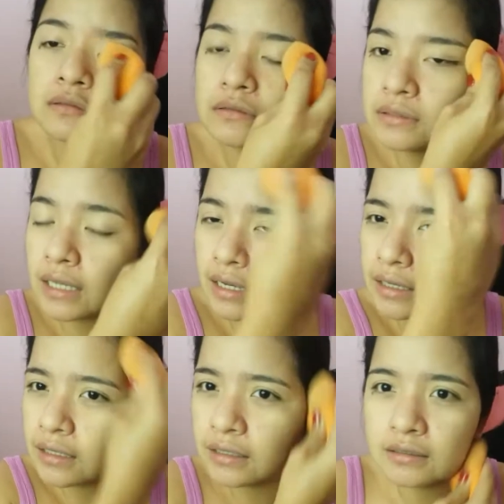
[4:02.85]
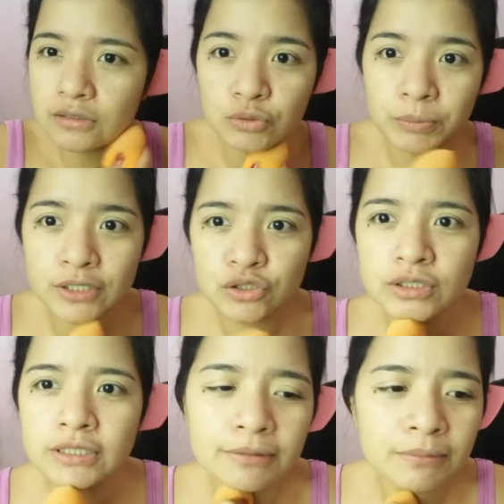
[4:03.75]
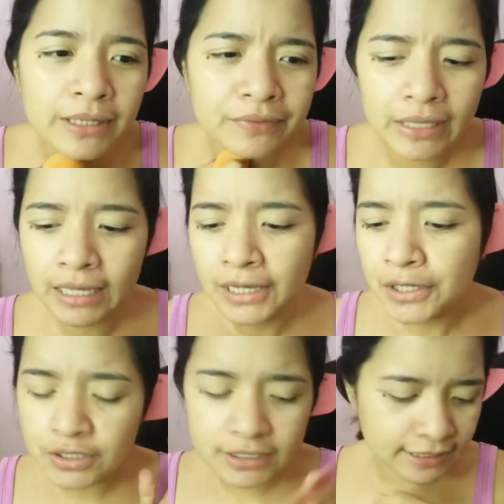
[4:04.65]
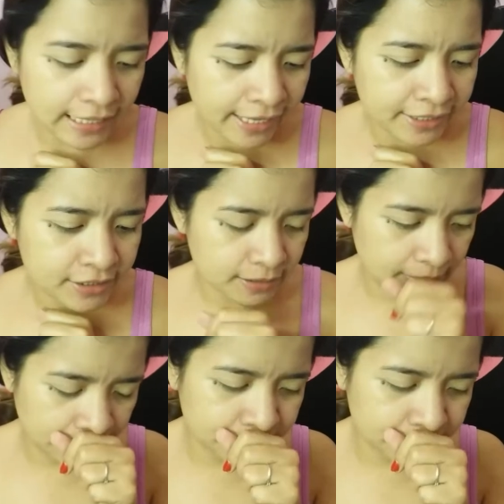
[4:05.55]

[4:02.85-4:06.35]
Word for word: So, yan. So, make sure na na-blend na. Tapos, guys,